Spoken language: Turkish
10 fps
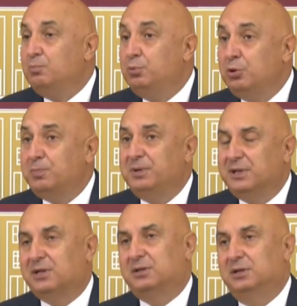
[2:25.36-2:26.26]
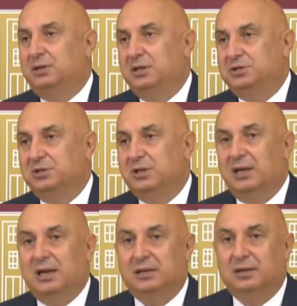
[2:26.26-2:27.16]
Büyük bir sıkıntı
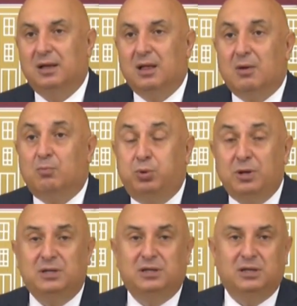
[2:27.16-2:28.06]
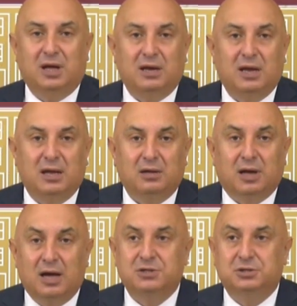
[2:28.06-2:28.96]
içindeler. Bu iktidara
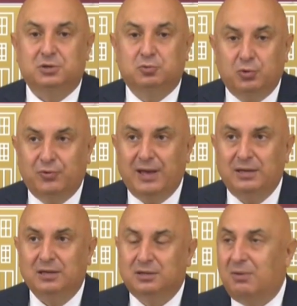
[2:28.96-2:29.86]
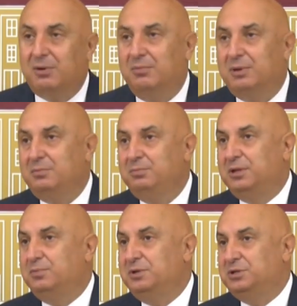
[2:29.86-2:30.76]
karşı güven tamamen
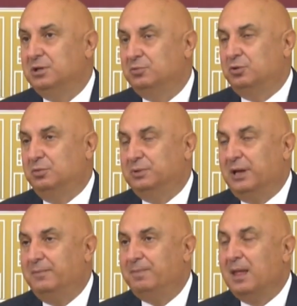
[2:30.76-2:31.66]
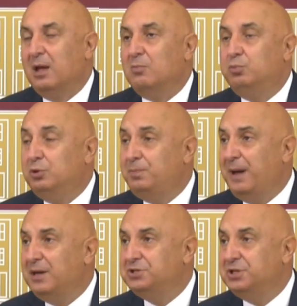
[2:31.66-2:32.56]
bitmiş durumda. Bunu
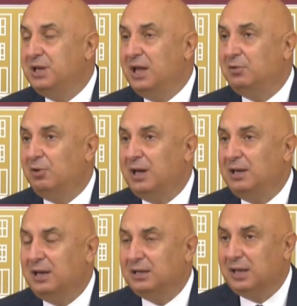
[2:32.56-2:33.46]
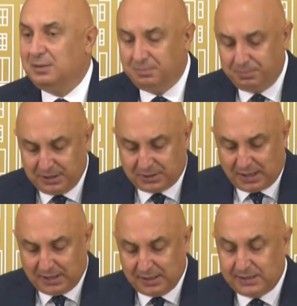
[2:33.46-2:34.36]
perçinleyen olaylardan bir
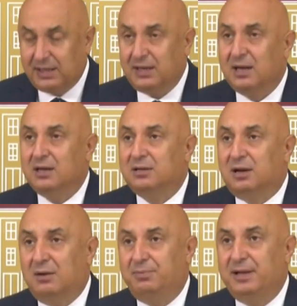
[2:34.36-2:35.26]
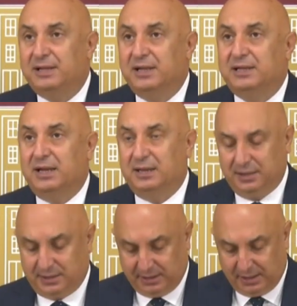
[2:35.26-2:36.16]
tanesi KPSS
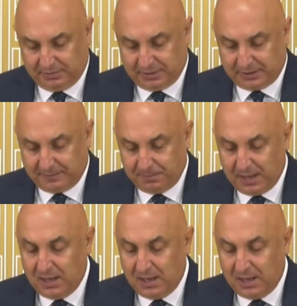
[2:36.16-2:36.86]
sınavları.